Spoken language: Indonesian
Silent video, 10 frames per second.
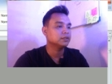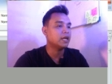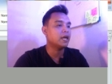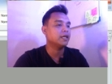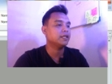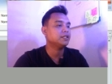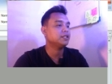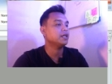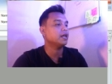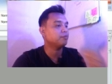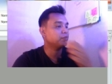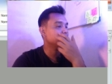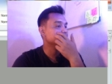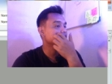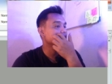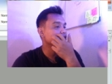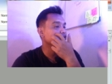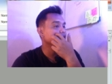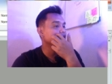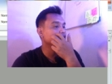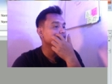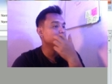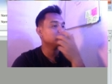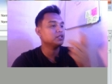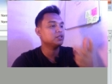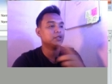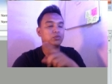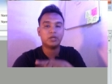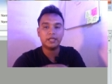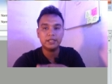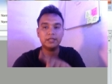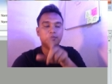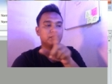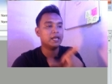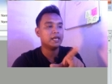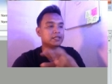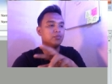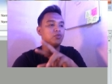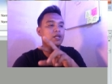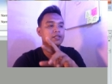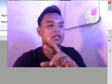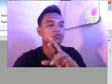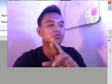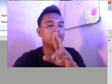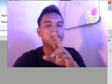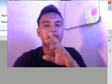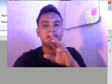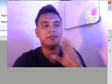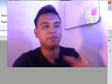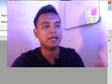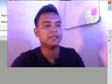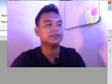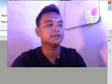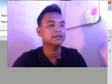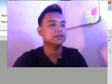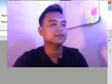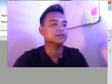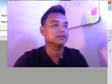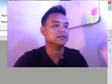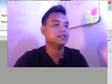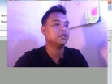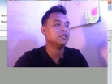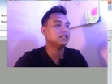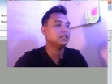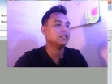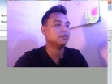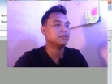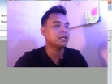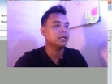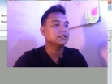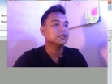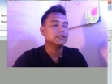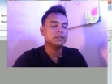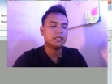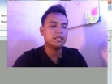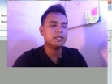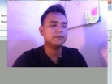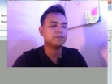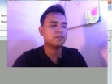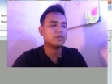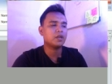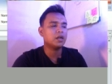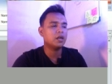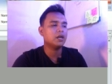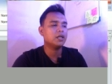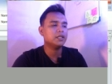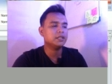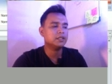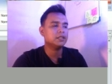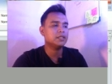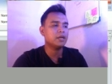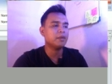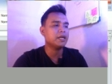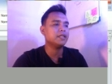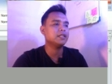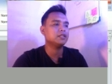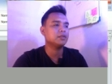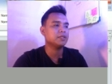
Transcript: nah ini dia pemasangan 1 meter kubik pondasi batu kali belah campuran satu banding 4 jadi ini kita pasang jadi uh, yang mana nih kita